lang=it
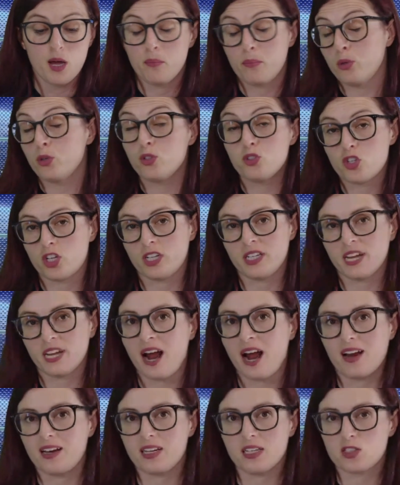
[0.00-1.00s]
Più in
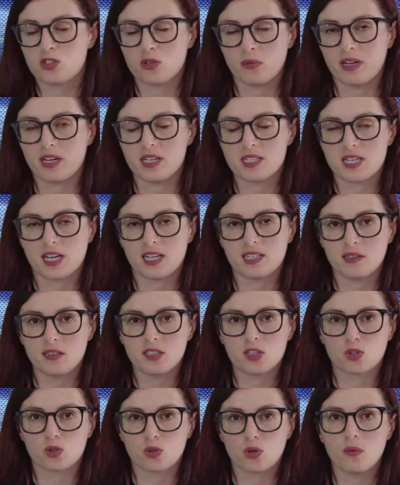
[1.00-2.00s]
generale, insomma, il
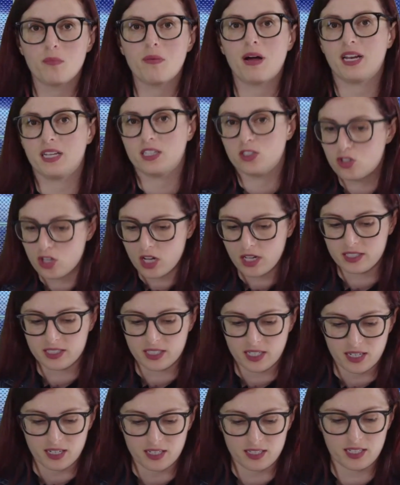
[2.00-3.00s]
riscaldamento globale
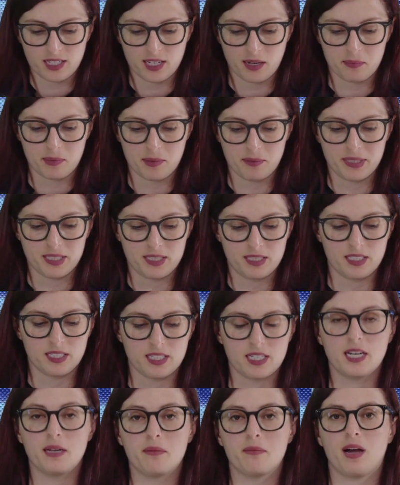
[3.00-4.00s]
genera i cambiamenti
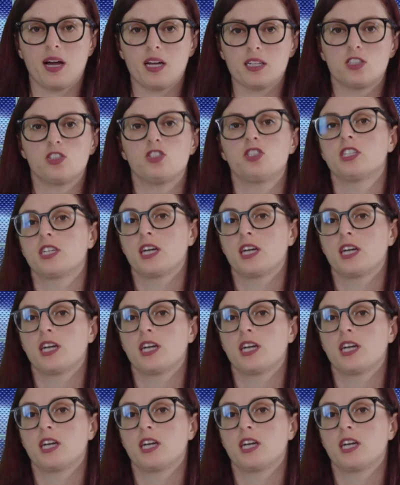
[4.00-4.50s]
climatici,